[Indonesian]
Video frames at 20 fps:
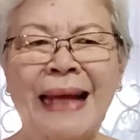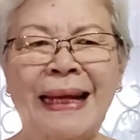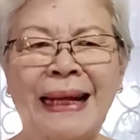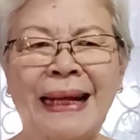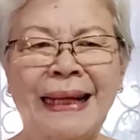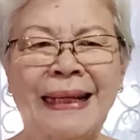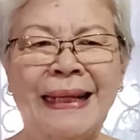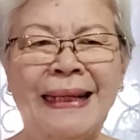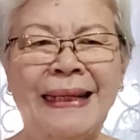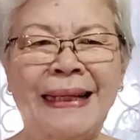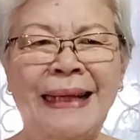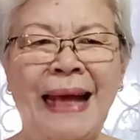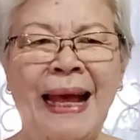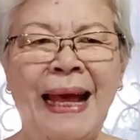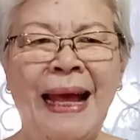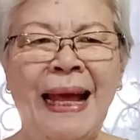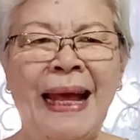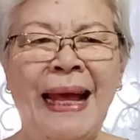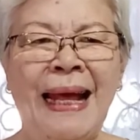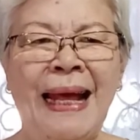anak ini ya.
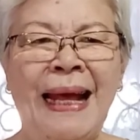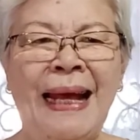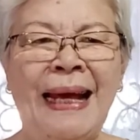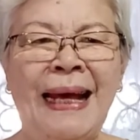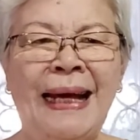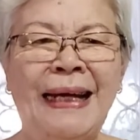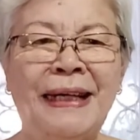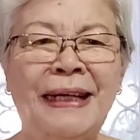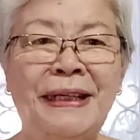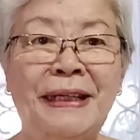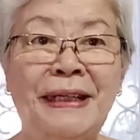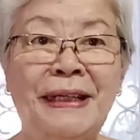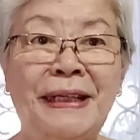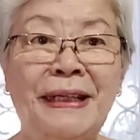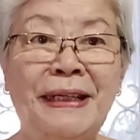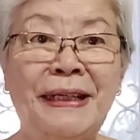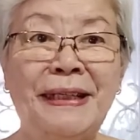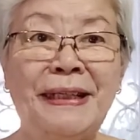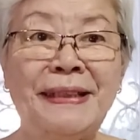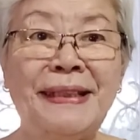E,
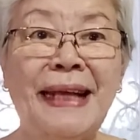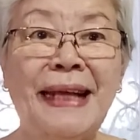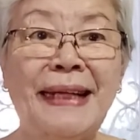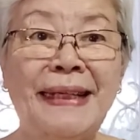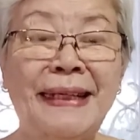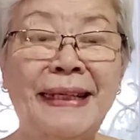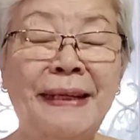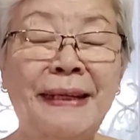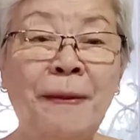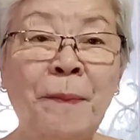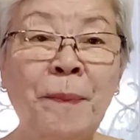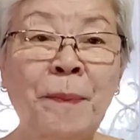jadi